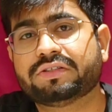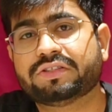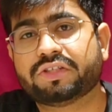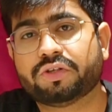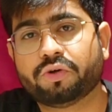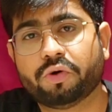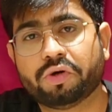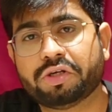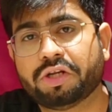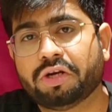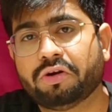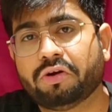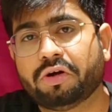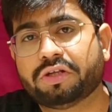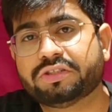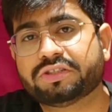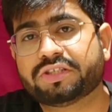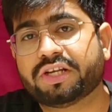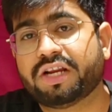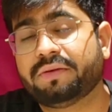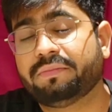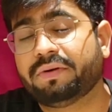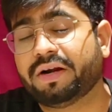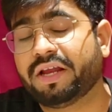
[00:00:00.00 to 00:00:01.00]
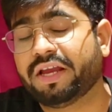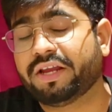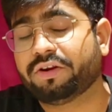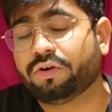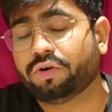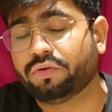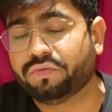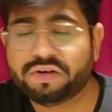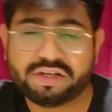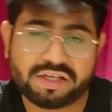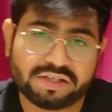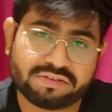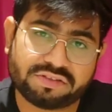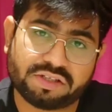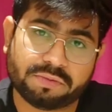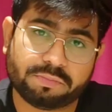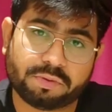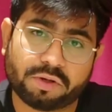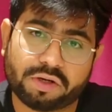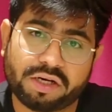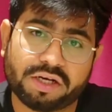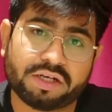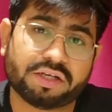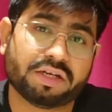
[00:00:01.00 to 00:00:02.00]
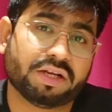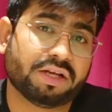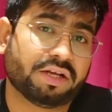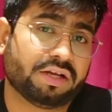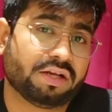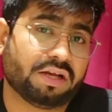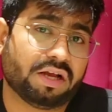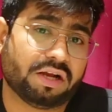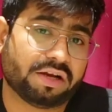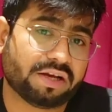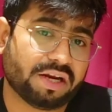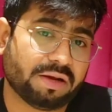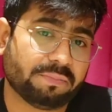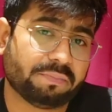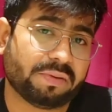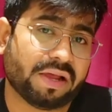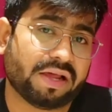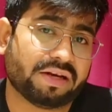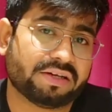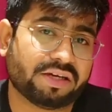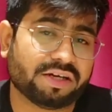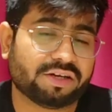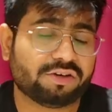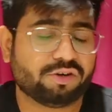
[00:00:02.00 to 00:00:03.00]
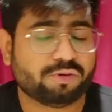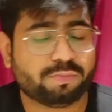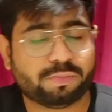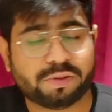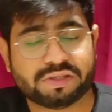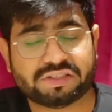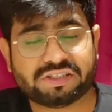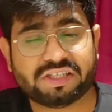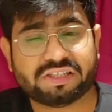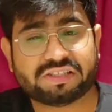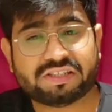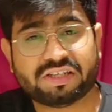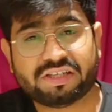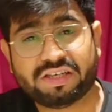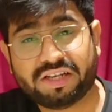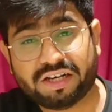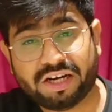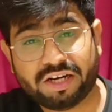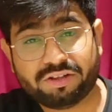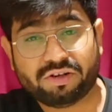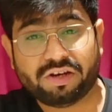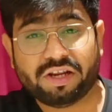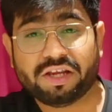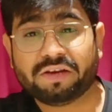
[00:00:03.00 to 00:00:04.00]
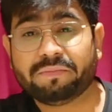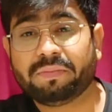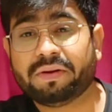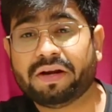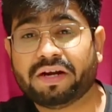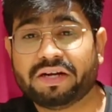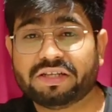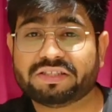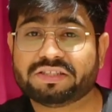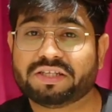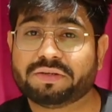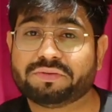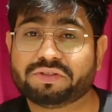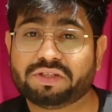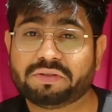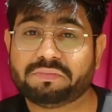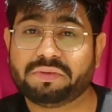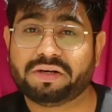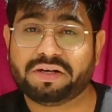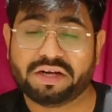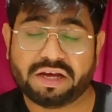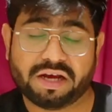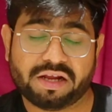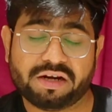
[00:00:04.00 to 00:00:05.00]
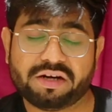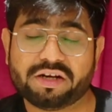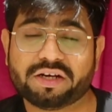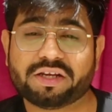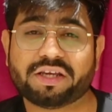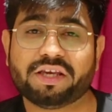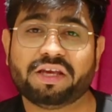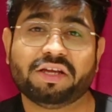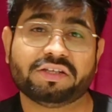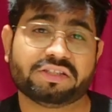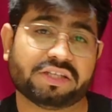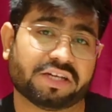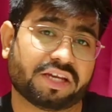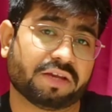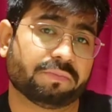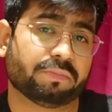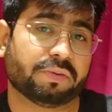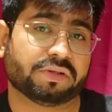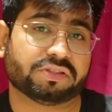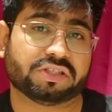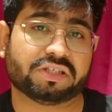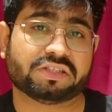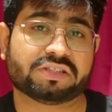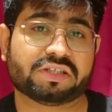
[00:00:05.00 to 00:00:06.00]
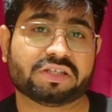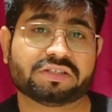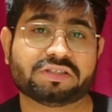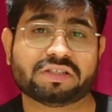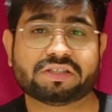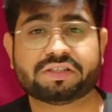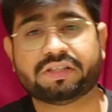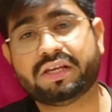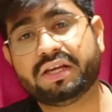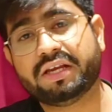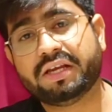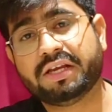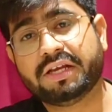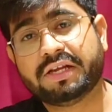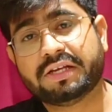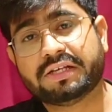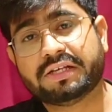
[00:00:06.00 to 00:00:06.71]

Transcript: सिरोही ने लॉन्च करा है बड़ा इनोवेटिव सा प्रोडक्ट अगर आप प्लान कर रहे हो परचेज करने के लिए तो लिंक मैंने डिस्क्रिप्शन में डाल रखे हैं जाके परचेज कर सकते हैं